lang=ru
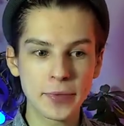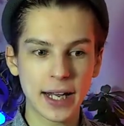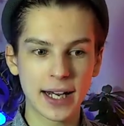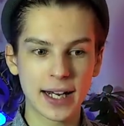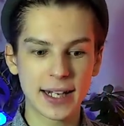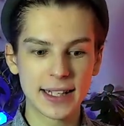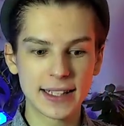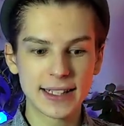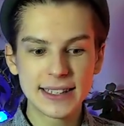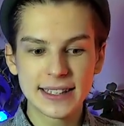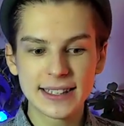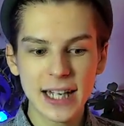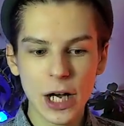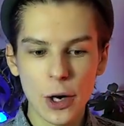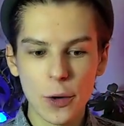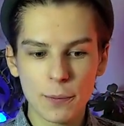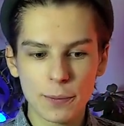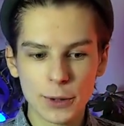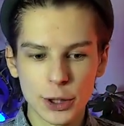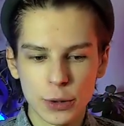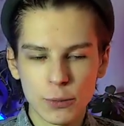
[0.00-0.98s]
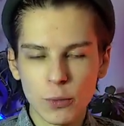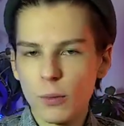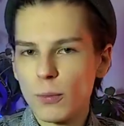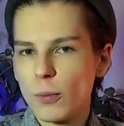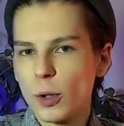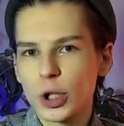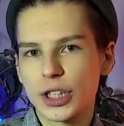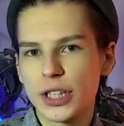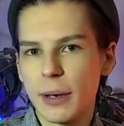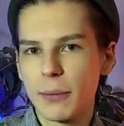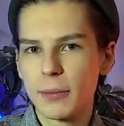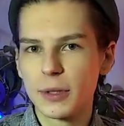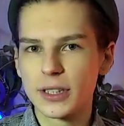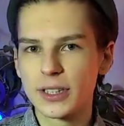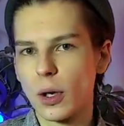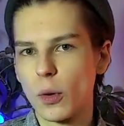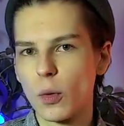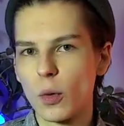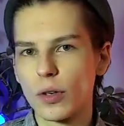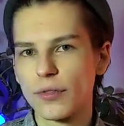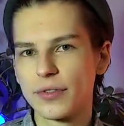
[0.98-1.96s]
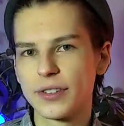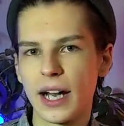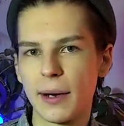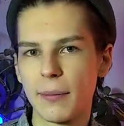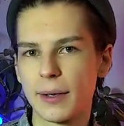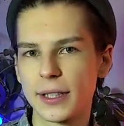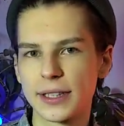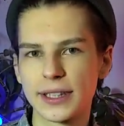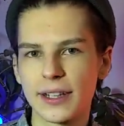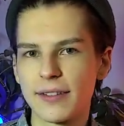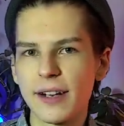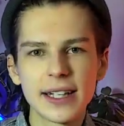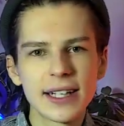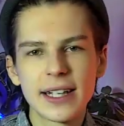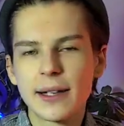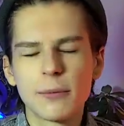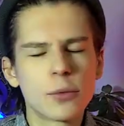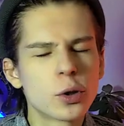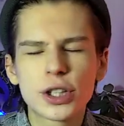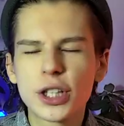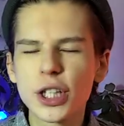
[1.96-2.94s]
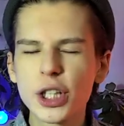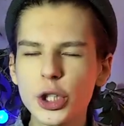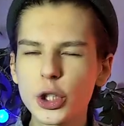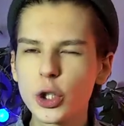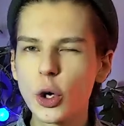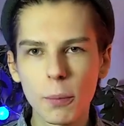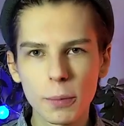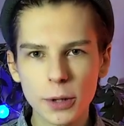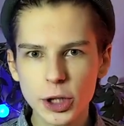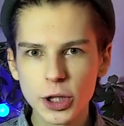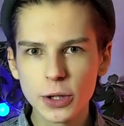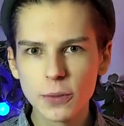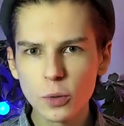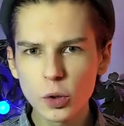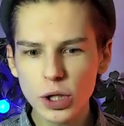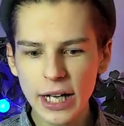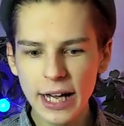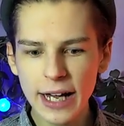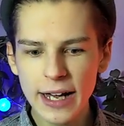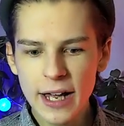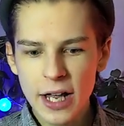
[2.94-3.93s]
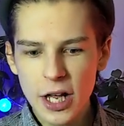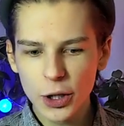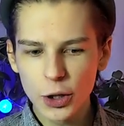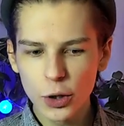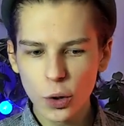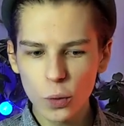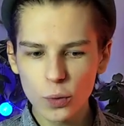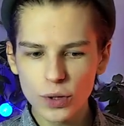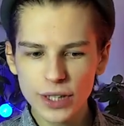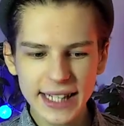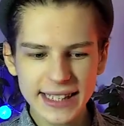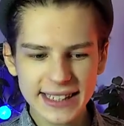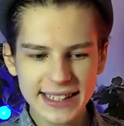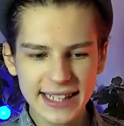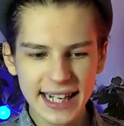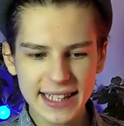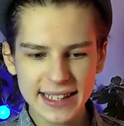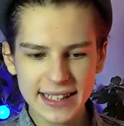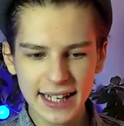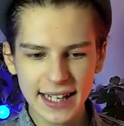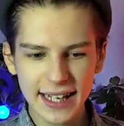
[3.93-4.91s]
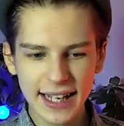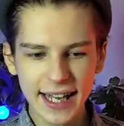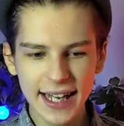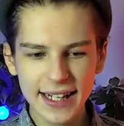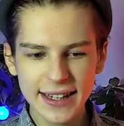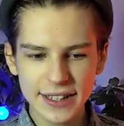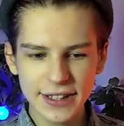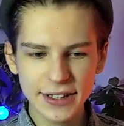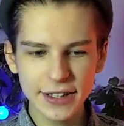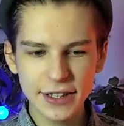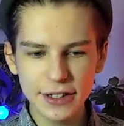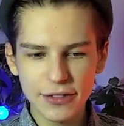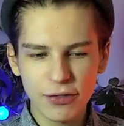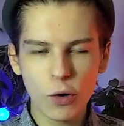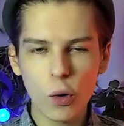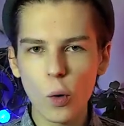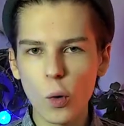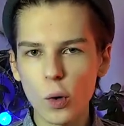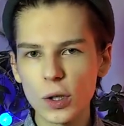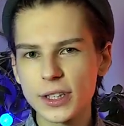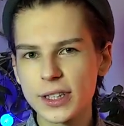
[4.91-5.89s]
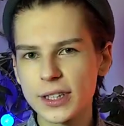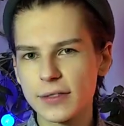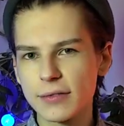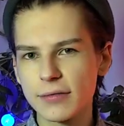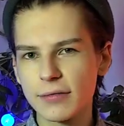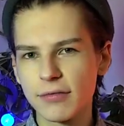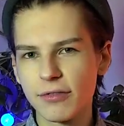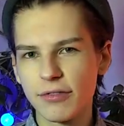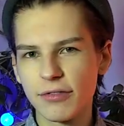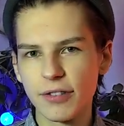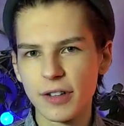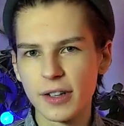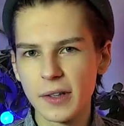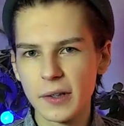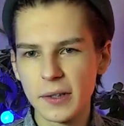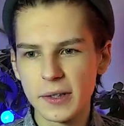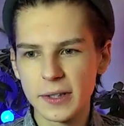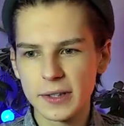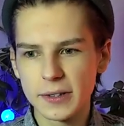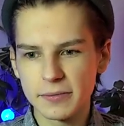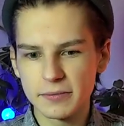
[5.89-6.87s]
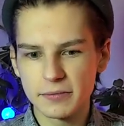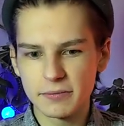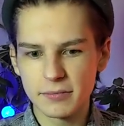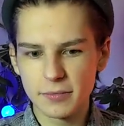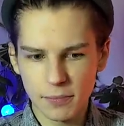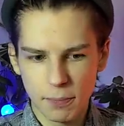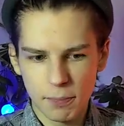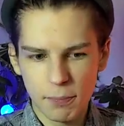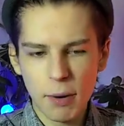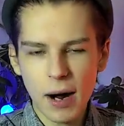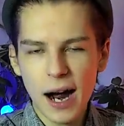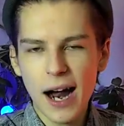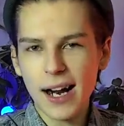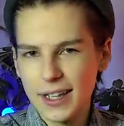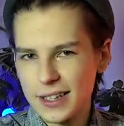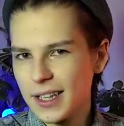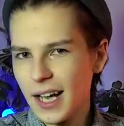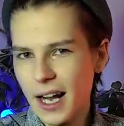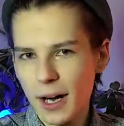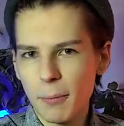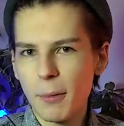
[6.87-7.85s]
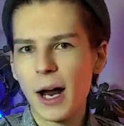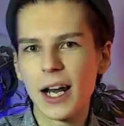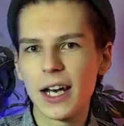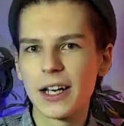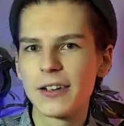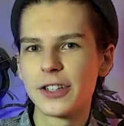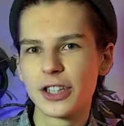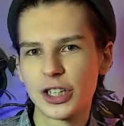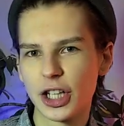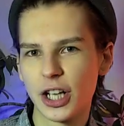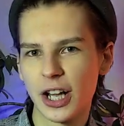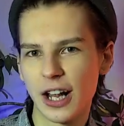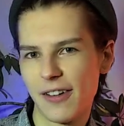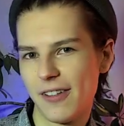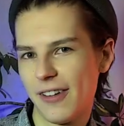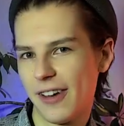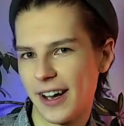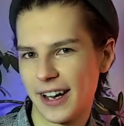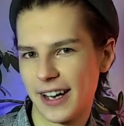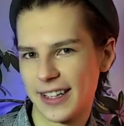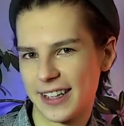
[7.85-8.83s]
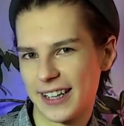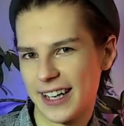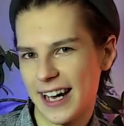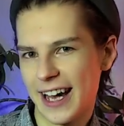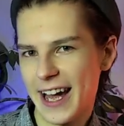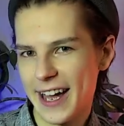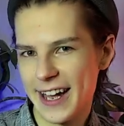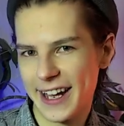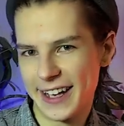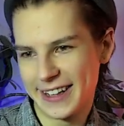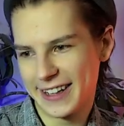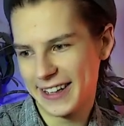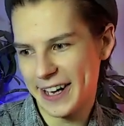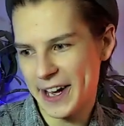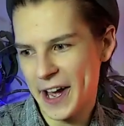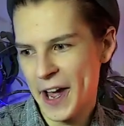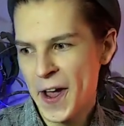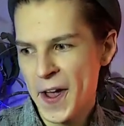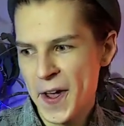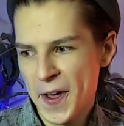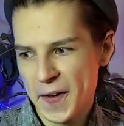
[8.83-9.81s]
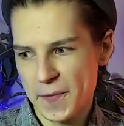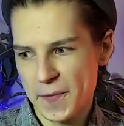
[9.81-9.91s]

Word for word: Э, не знаю почему, может там из-за уровня образования, может еще почему-то, но у нас как-то это не входит в э, пак нормального человека, да? Это